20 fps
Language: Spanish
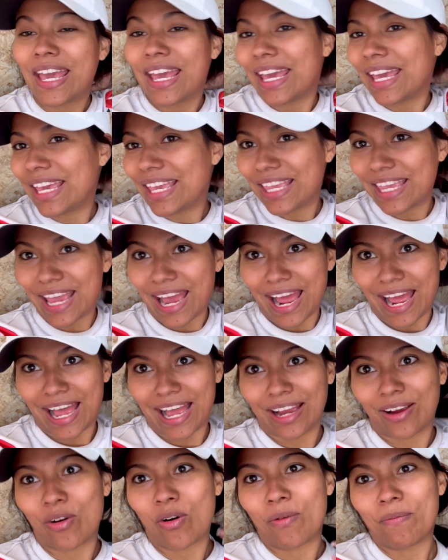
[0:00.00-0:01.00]
y
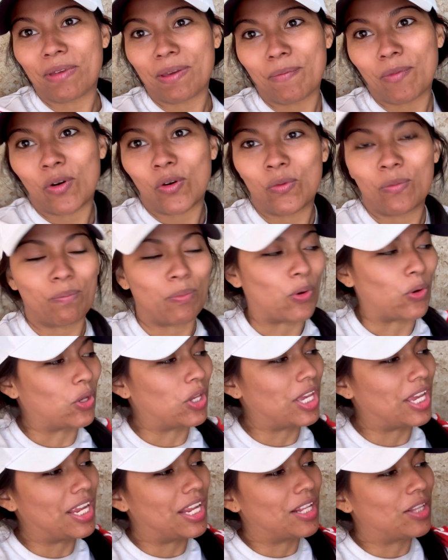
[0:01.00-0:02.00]
ya comimos un
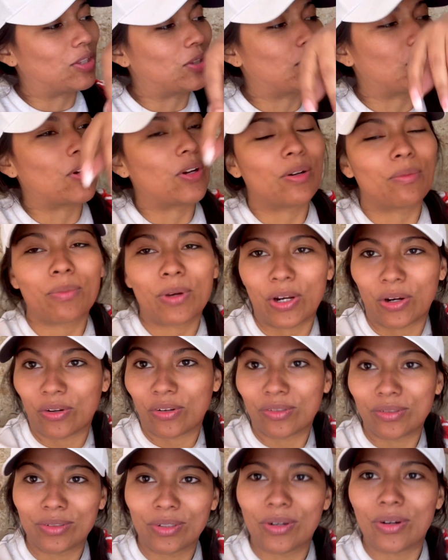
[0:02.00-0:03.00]
poquito, bueno,
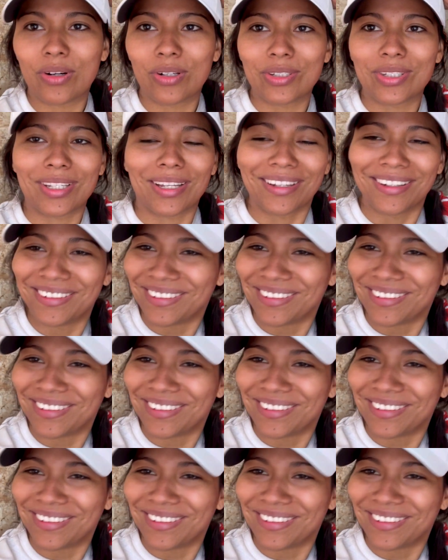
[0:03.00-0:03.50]
José.